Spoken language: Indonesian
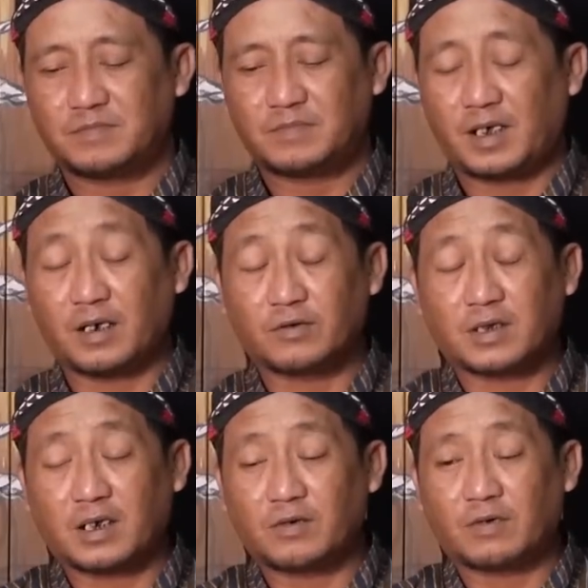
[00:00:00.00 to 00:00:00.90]

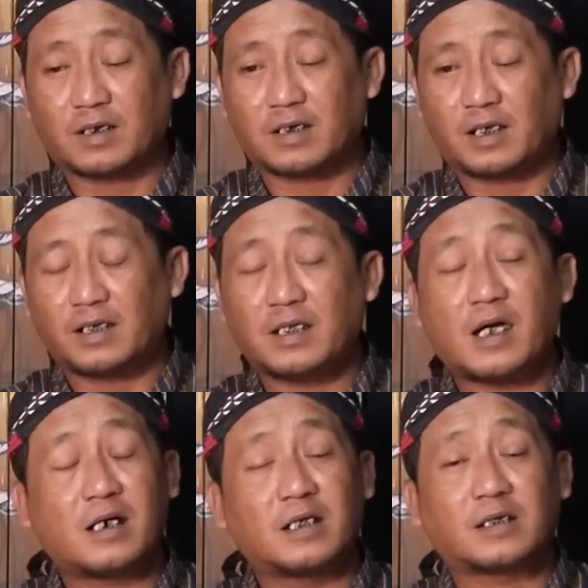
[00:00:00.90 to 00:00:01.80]
anggota keluarga
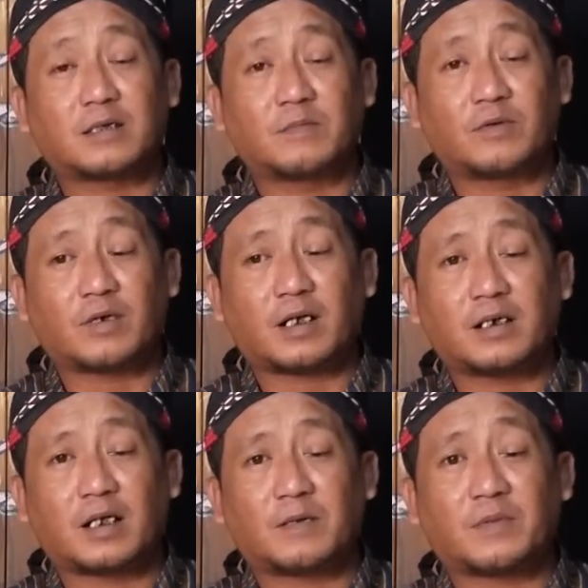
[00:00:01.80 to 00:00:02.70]
yang ditemukan
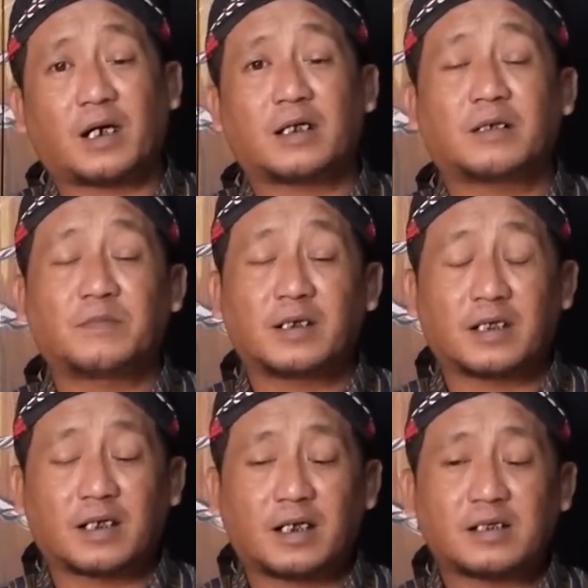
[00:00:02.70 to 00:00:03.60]
dalam keadaan
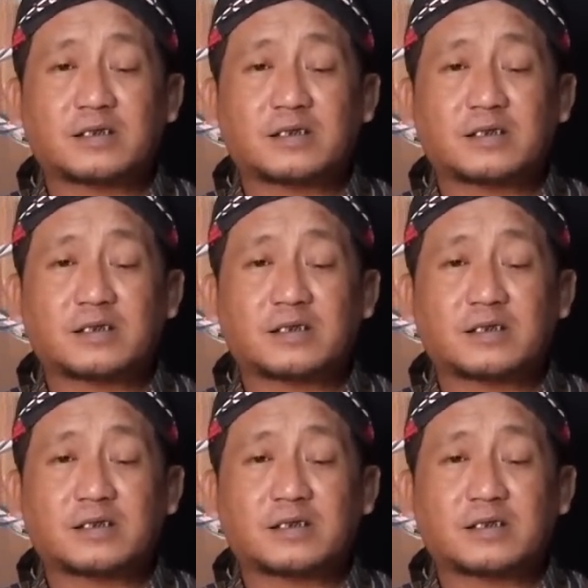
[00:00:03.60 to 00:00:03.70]
meninggal